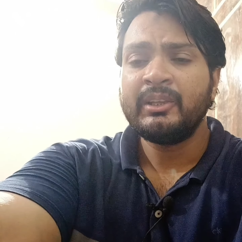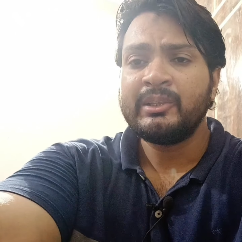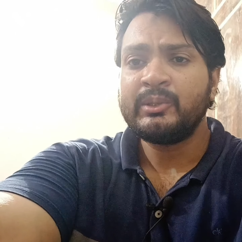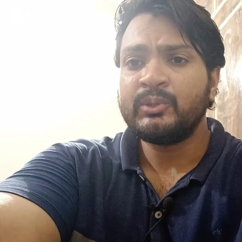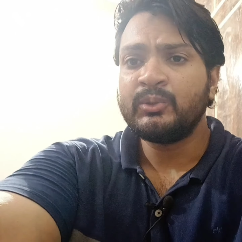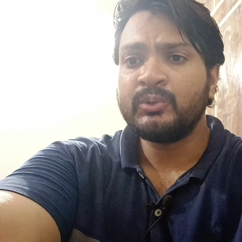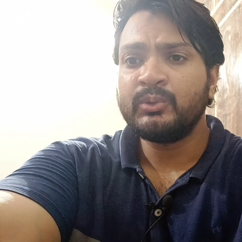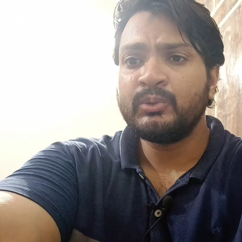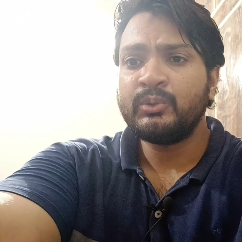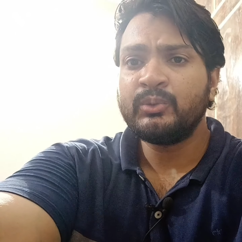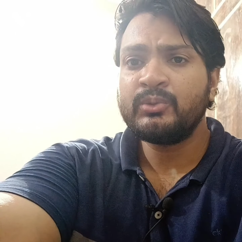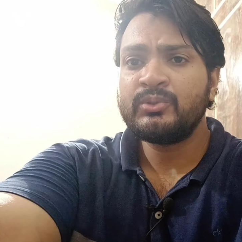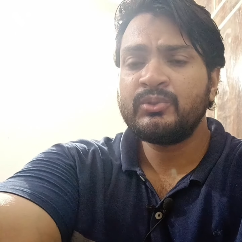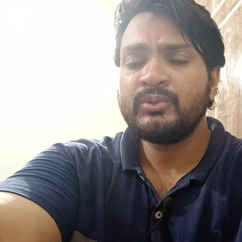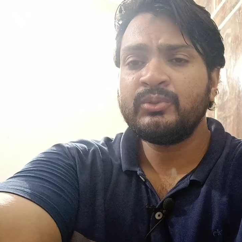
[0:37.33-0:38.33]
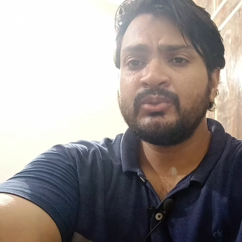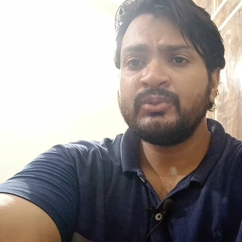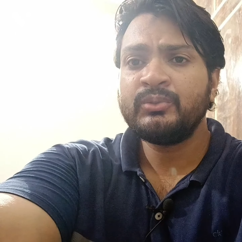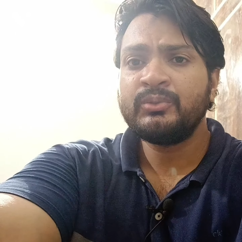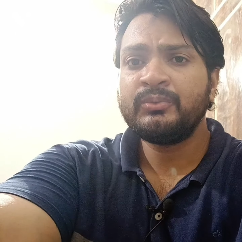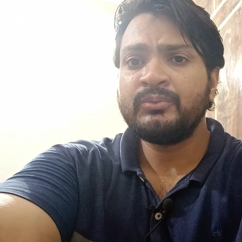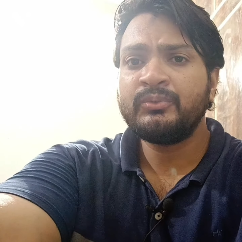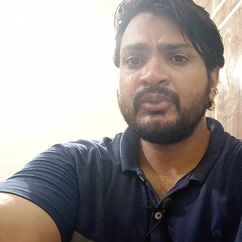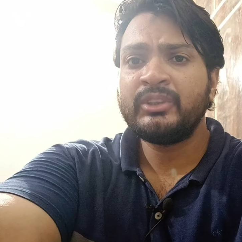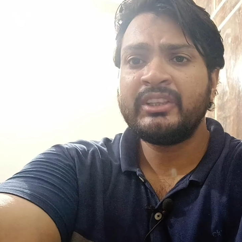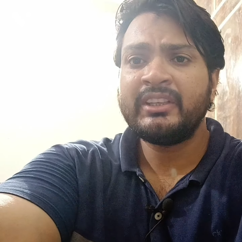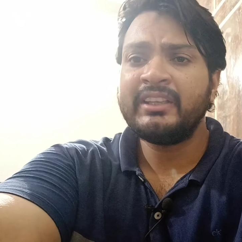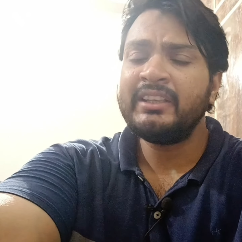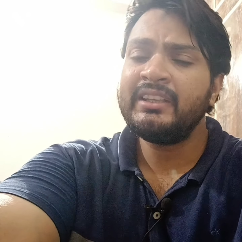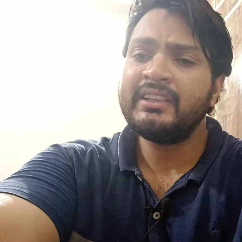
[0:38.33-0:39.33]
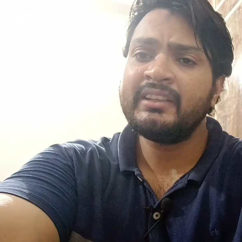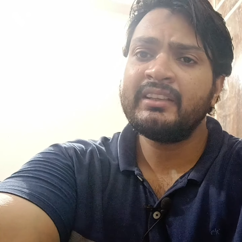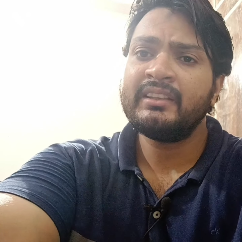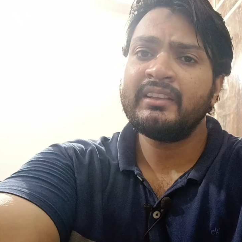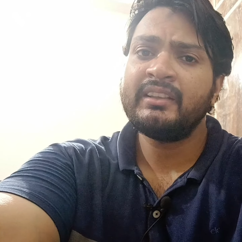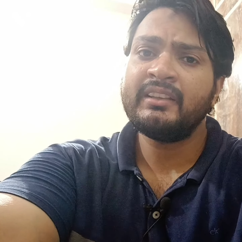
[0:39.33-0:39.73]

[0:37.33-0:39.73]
तो दोस्तों वो यही है